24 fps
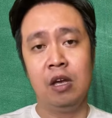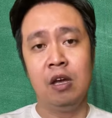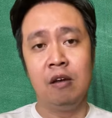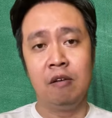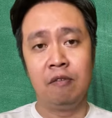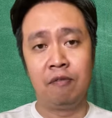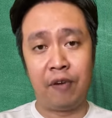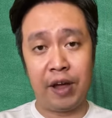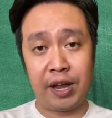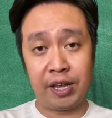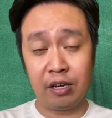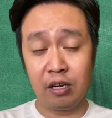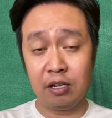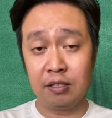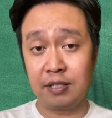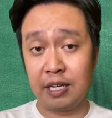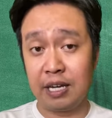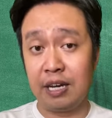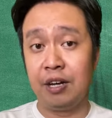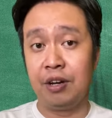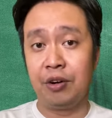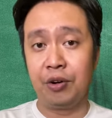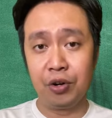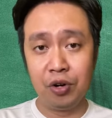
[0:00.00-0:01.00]
về những
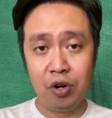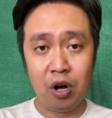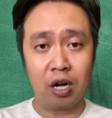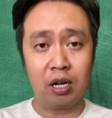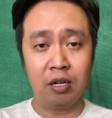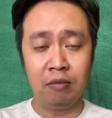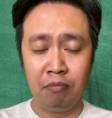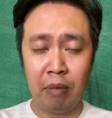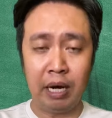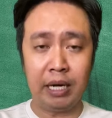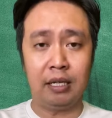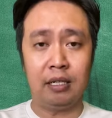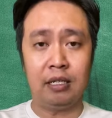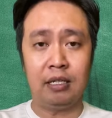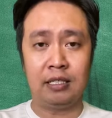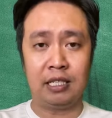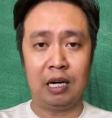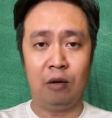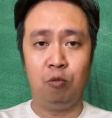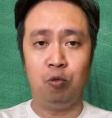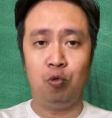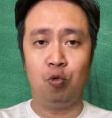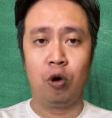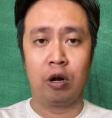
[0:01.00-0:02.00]
gì được mất
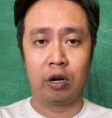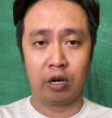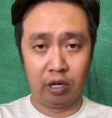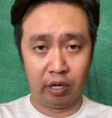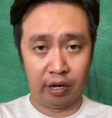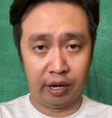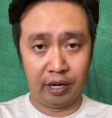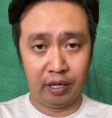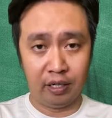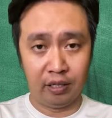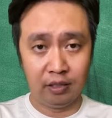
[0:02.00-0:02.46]
trong cuộc đời.